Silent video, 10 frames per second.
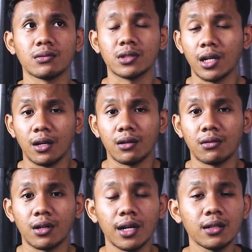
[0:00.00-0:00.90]
saya
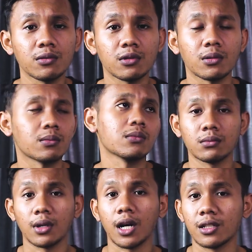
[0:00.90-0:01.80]
lakukan untuk
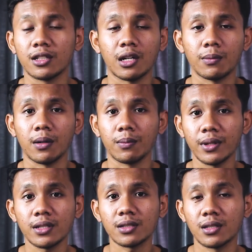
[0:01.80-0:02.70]
mengganti thermal
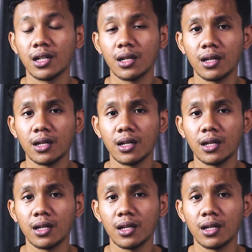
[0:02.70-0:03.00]
paste.